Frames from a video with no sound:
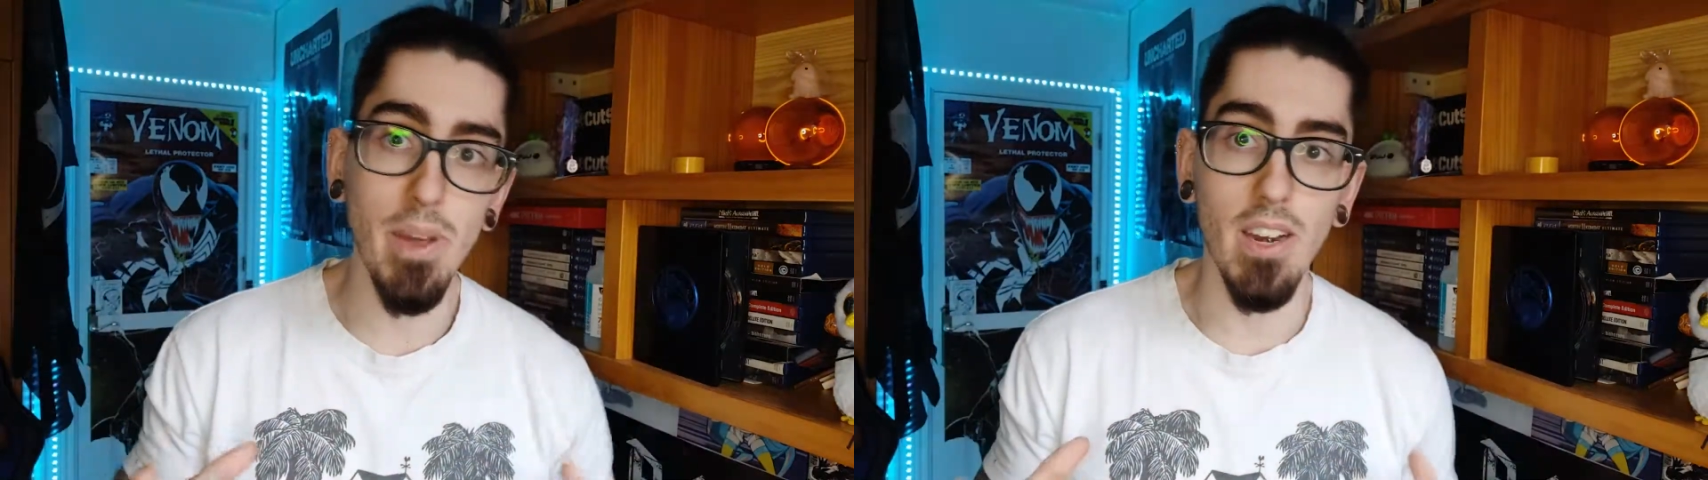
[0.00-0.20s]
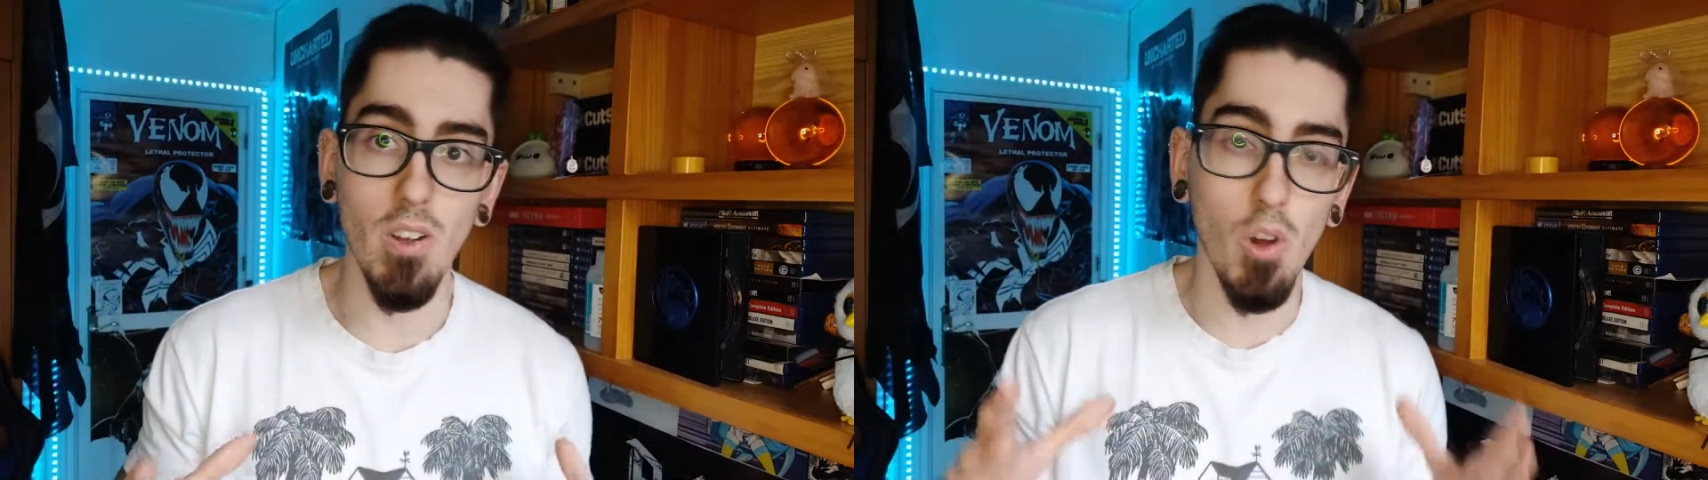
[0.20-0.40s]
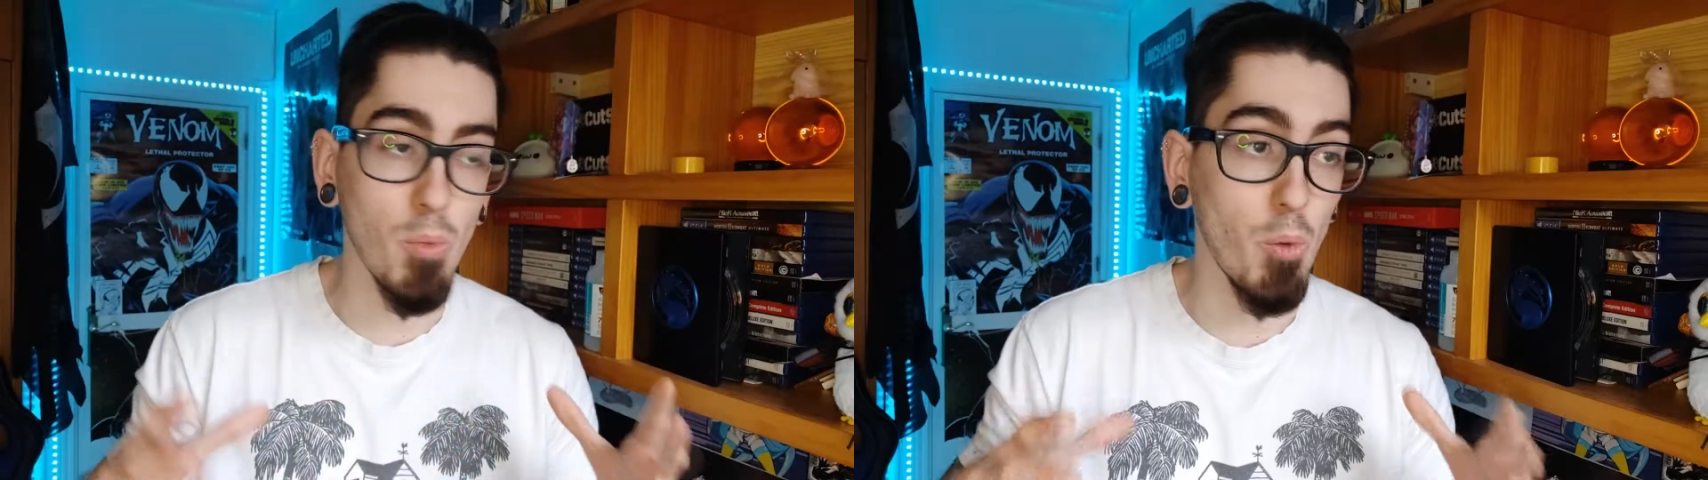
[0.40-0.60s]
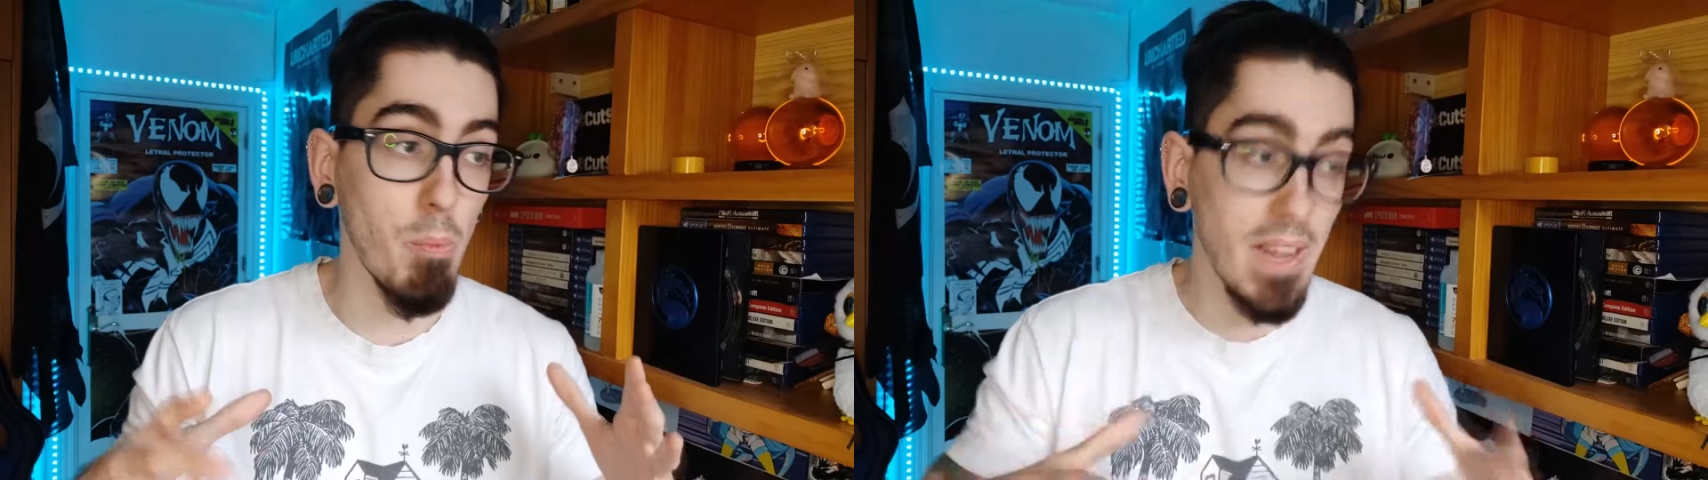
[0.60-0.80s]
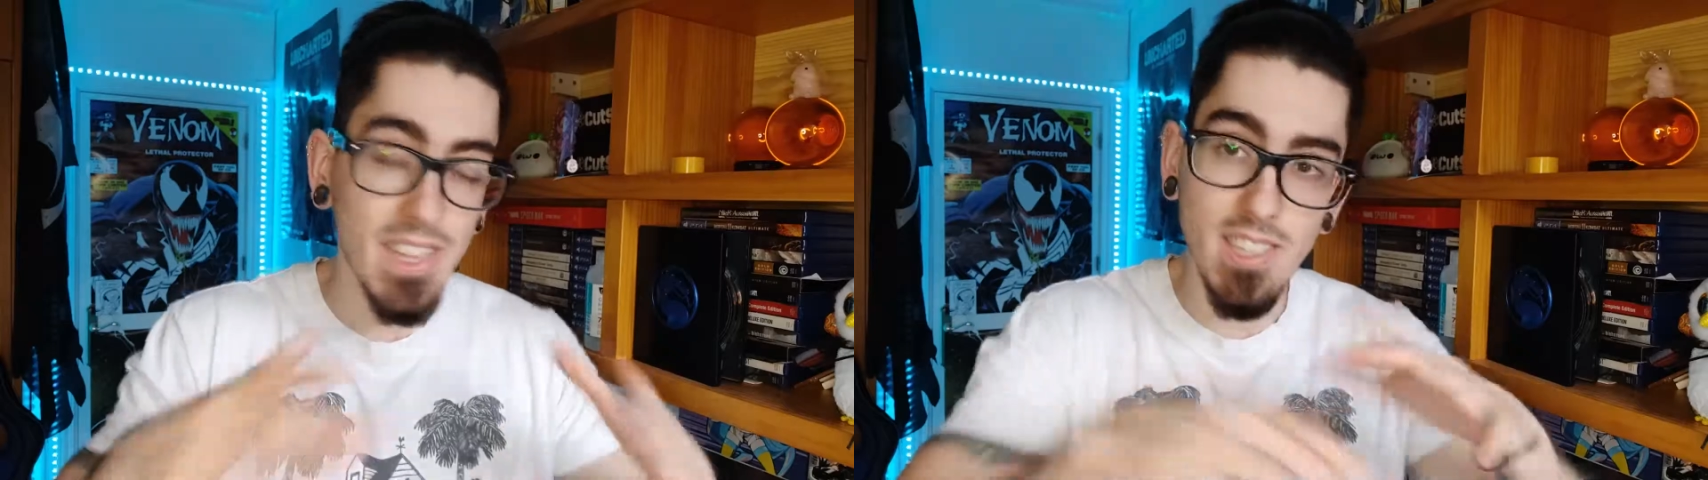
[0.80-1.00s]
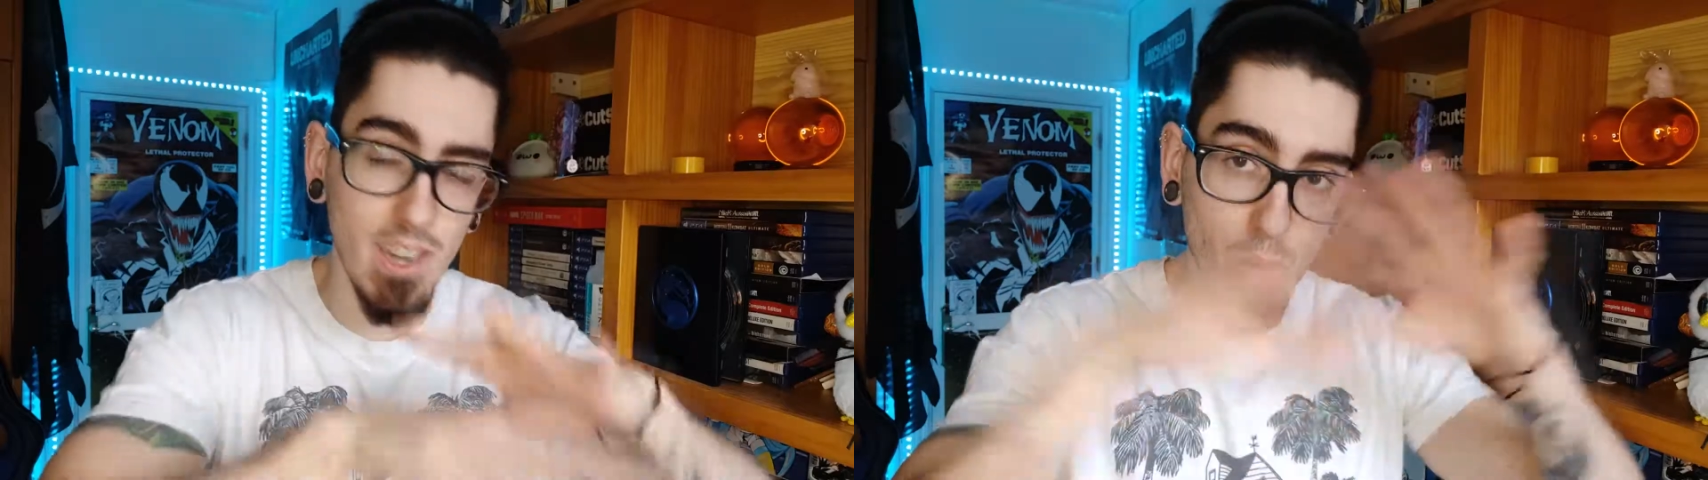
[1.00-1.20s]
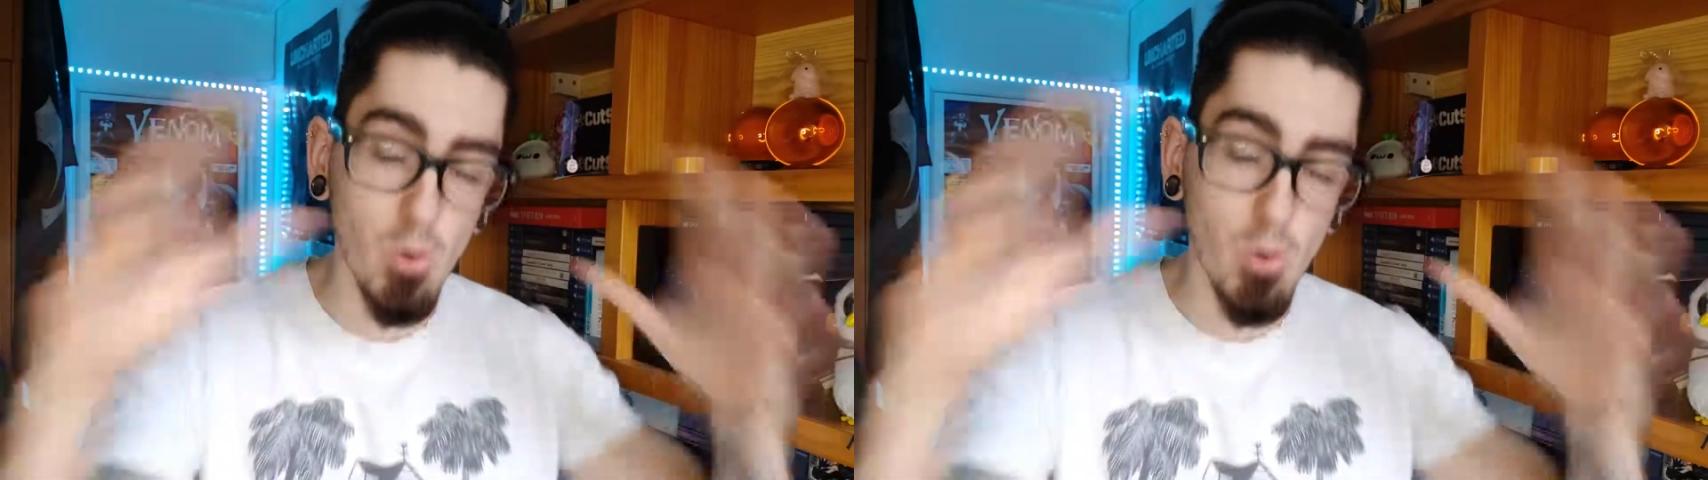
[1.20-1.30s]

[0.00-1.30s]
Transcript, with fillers: ver cómo matas a